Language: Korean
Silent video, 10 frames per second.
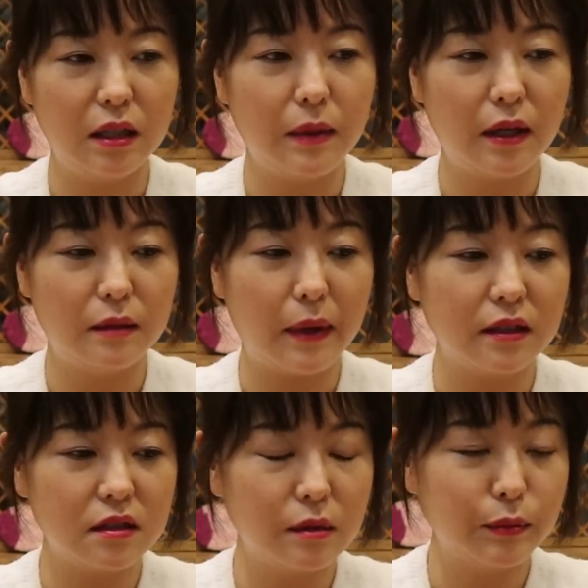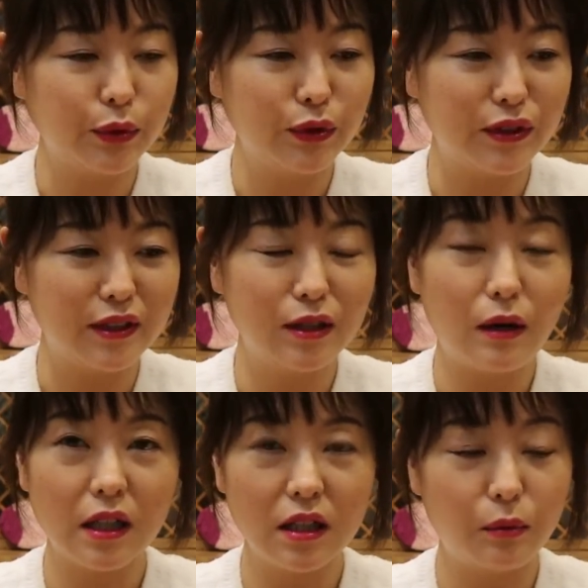이메일 받으신
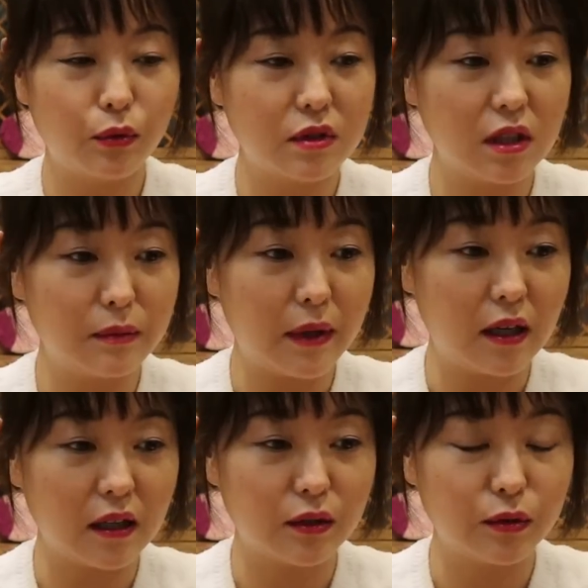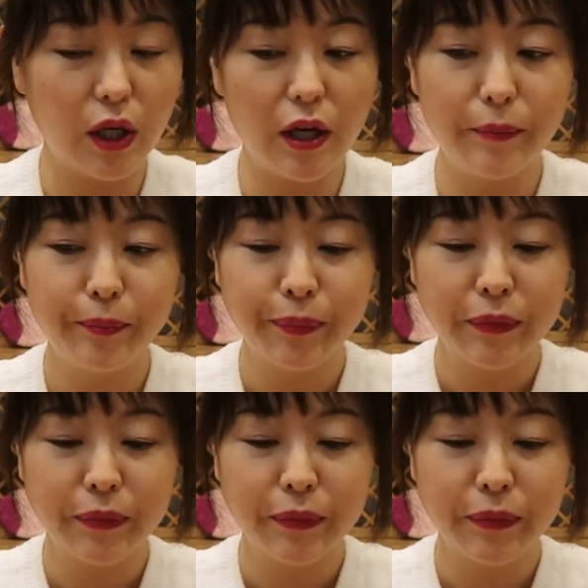분들 확인해 보시길 바라겠고요.